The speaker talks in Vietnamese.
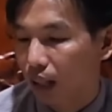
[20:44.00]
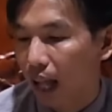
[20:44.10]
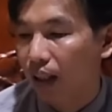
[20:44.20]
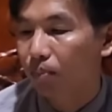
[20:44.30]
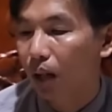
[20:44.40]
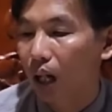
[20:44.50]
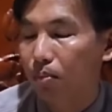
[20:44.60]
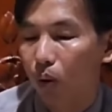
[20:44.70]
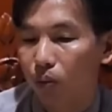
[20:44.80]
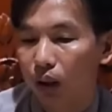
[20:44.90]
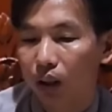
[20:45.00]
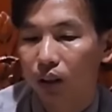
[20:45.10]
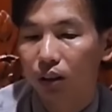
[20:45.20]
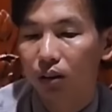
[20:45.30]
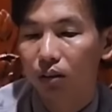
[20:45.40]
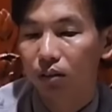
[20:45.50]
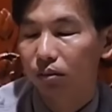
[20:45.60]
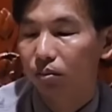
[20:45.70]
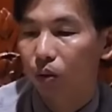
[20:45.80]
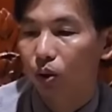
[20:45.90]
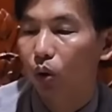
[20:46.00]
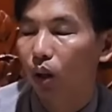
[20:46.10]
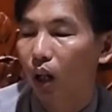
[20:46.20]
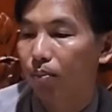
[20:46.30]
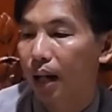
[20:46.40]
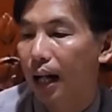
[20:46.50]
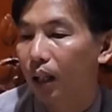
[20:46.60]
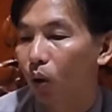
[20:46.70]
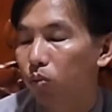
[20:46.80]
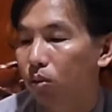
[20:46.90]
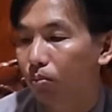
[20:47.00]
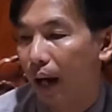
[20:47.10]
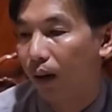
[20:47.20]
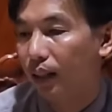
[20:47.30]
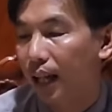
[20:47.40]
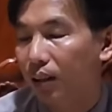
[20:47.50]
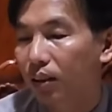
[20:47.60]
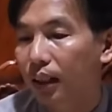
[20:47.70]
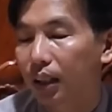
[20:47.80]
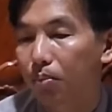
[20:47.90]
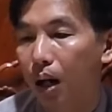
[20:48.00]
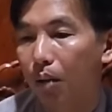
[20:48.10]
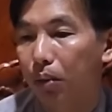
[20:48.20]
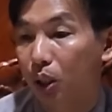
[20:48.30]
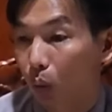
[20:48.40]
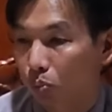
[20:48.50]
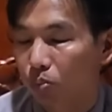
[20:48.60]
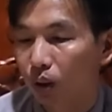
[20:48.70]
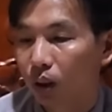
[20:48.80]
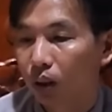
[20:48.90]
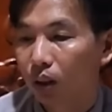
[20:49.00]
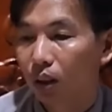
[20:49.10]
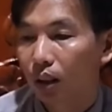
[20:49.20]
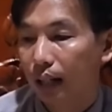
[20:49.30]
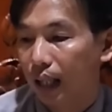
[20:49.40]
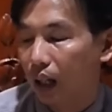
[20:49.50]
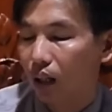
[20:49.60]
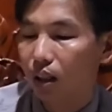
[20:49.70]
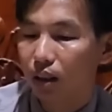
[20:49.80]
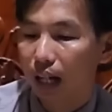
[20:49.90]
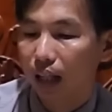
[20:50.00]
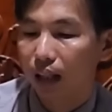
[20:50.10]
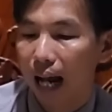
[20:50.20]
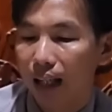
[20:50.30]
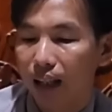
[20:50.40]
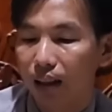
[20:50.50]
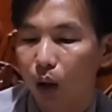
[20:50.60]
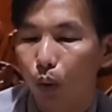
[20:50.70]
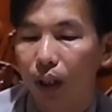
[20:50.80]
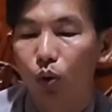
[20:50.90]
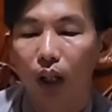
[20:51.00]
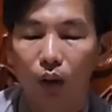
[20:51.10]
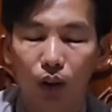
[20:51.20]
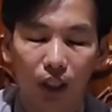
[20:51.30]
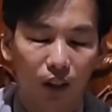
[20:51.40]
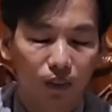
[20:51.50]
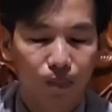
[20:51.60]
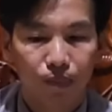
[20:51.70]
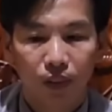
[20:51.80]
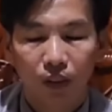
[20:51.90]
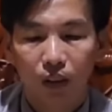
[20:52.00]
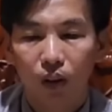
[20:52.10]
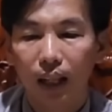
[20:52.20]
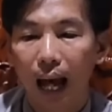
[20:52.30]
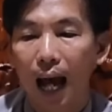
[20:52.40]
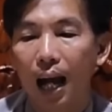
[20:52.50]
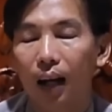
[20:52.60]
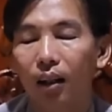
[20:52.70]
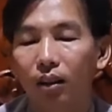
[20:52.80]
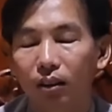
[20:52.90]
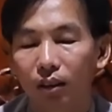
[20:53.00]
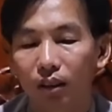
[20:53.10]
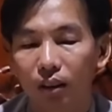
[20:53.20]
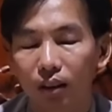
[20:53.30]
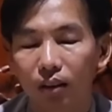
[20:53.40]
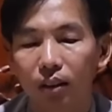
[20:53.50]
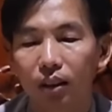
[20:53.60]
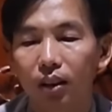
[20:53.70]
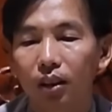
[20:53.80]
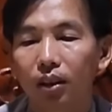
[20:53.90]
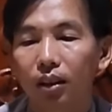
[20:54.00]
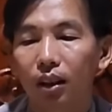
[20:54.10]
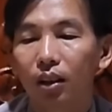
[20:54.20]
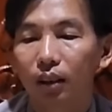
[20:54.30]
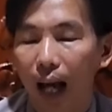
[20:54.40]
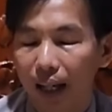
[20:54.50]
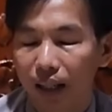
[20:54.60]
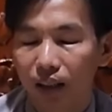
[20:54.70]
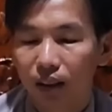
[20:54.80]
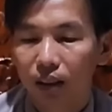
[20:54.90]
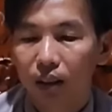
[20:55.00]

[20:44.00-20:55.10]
ta tính bới một uh, một số cơm ra để cúng mẹ của ta trước khi mà mình dùng đại tử đại tử đại đệ tử này quỳ xuống liền quý vị nói dạ kính thưa kính thưa thầy